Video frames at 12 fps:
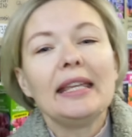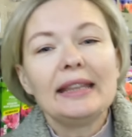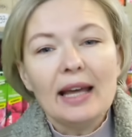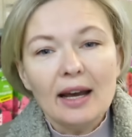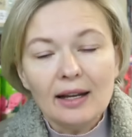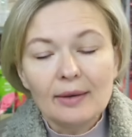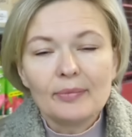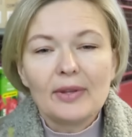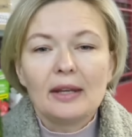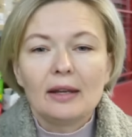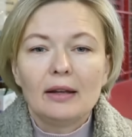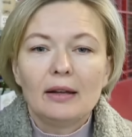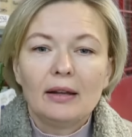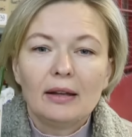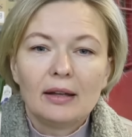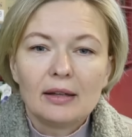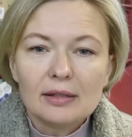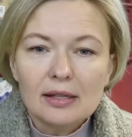Итак, э,
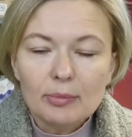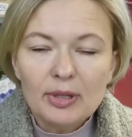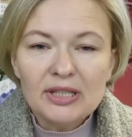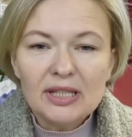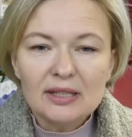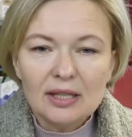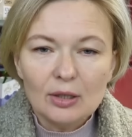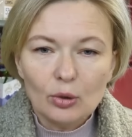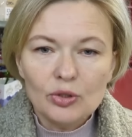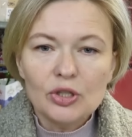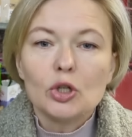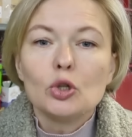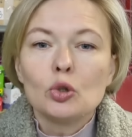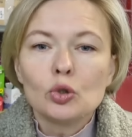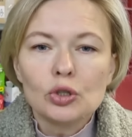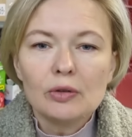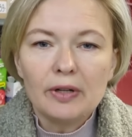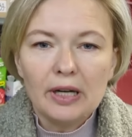а, плетистой розе
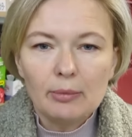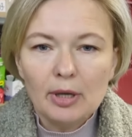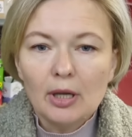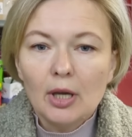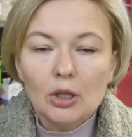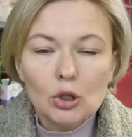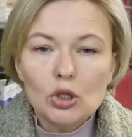нужно время.